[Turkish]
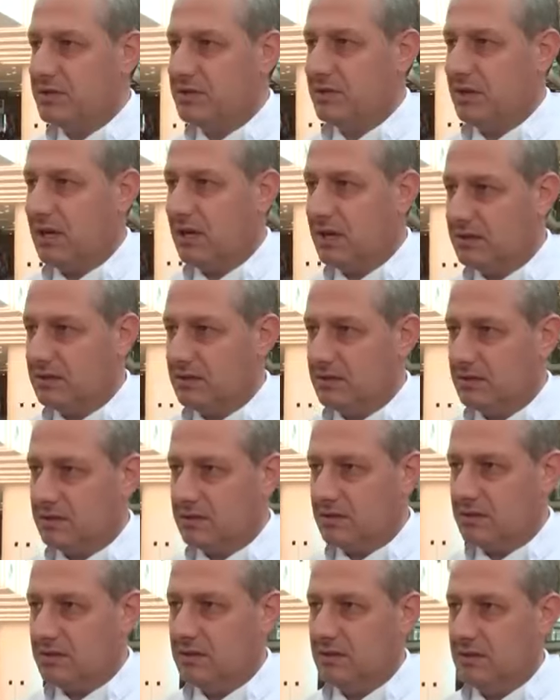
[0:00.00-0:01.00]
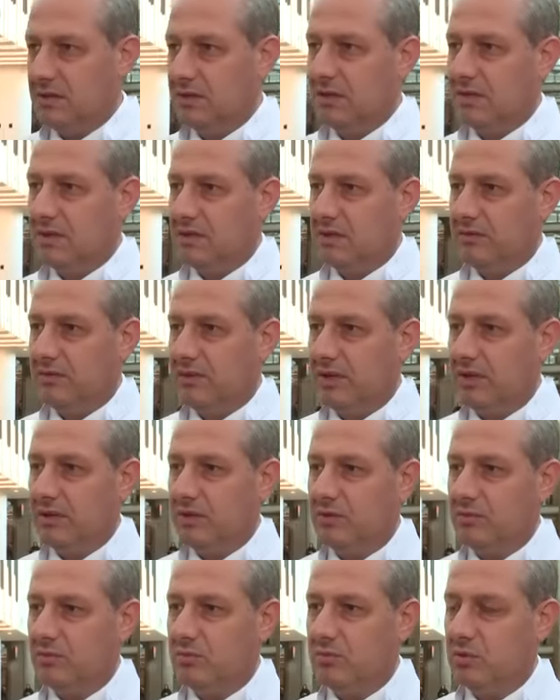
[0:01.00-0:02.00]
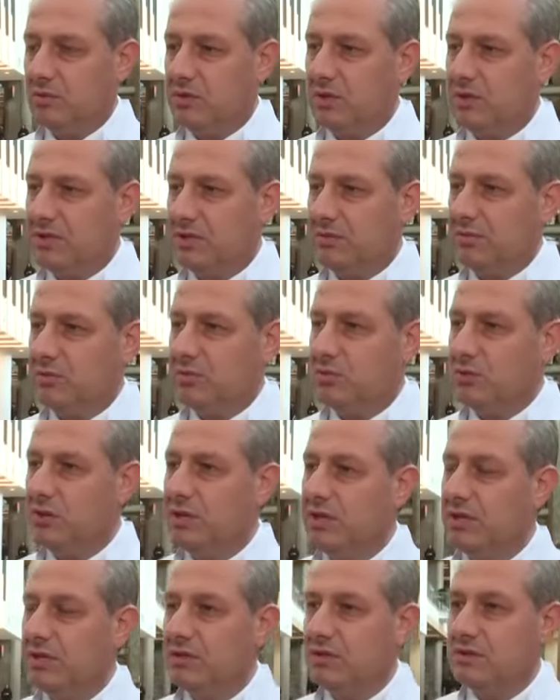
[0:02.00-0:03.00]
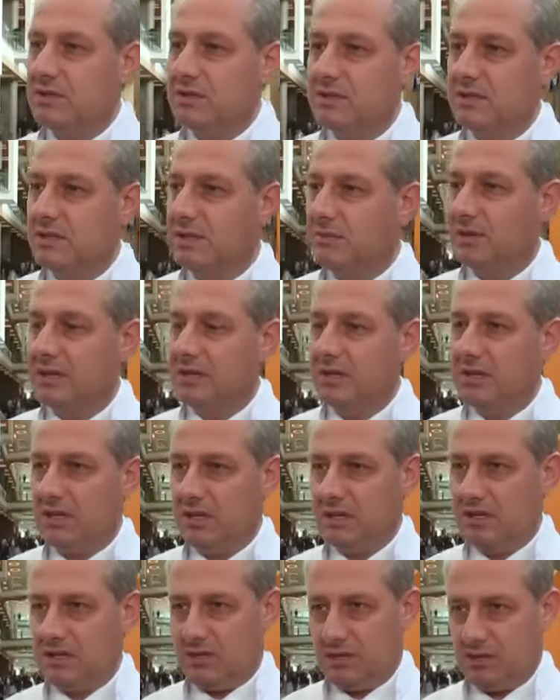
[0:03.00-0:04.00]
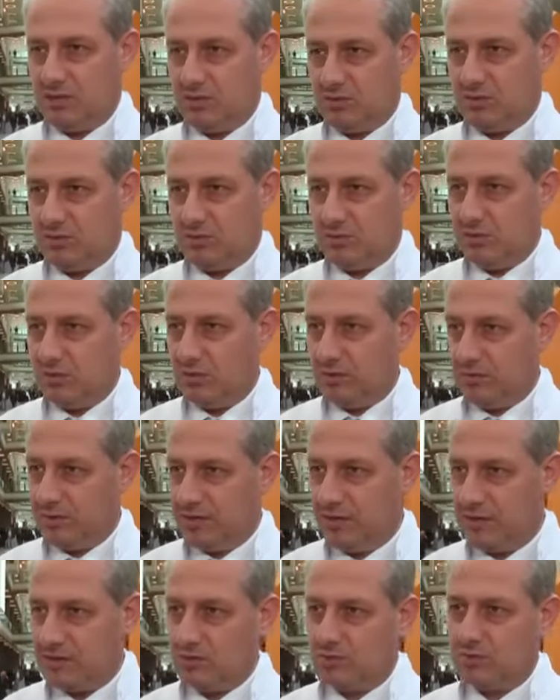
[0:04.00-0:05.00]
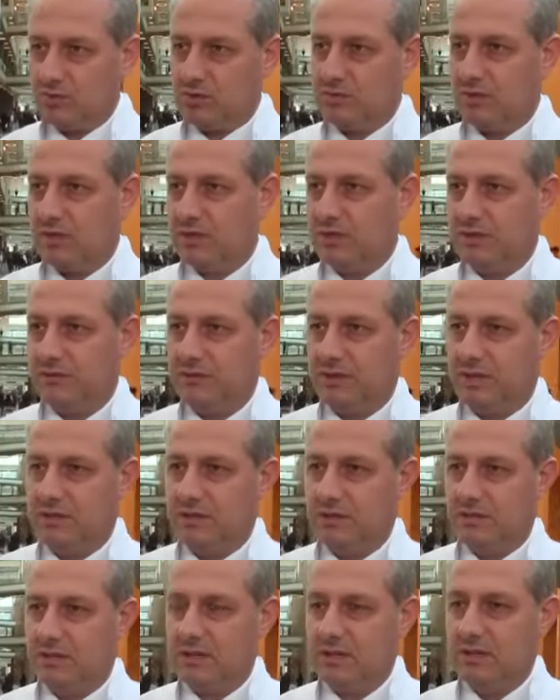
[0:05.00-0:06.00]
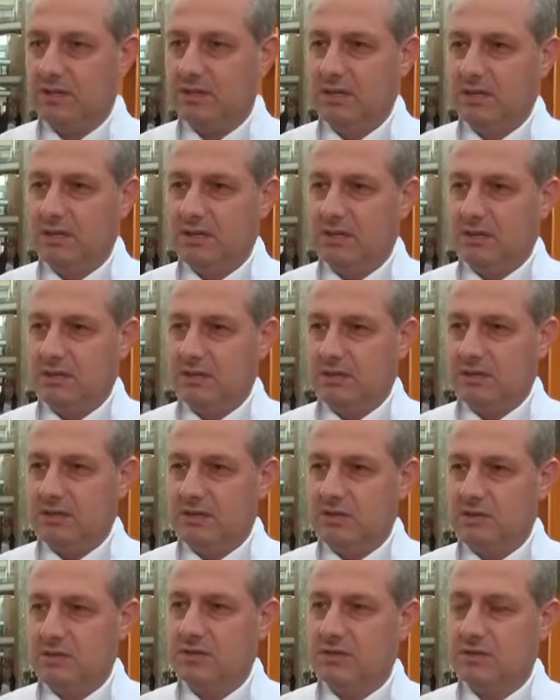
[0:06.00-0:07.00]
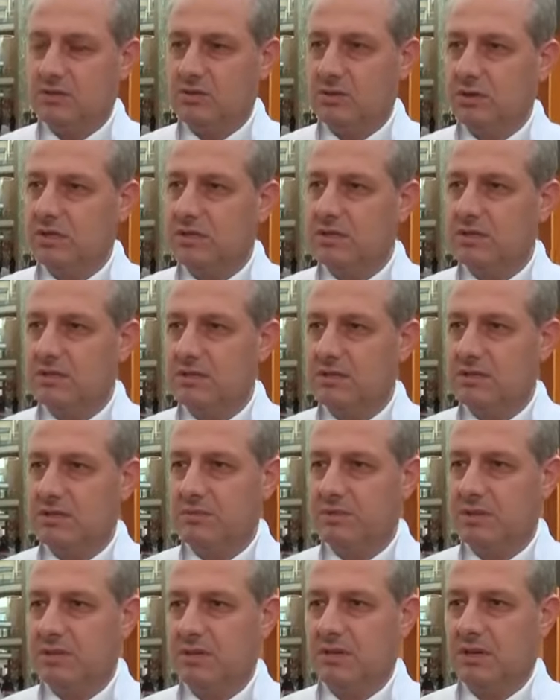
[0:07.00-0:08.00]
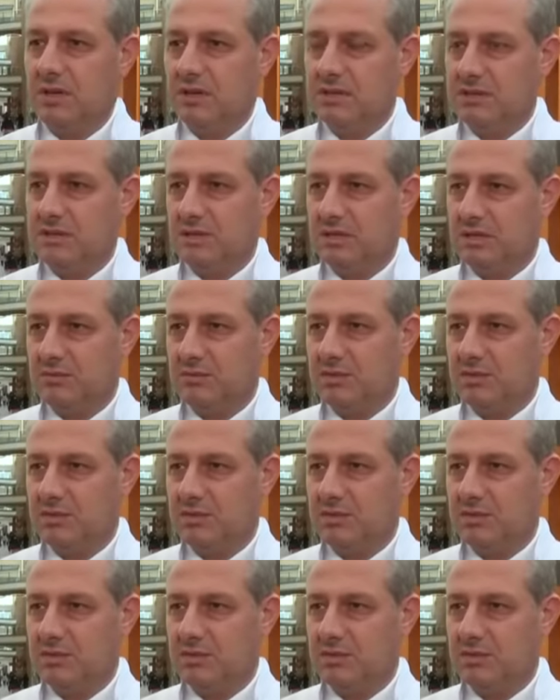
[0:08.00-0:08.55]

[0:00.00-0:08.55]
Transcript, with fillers: artırdık. Ve burada tabii bu sisteme niye ihtiyaç duyuldu onu biraz konuşmakta fayda var. Sizin de söylediğiniz gibi hastalarımız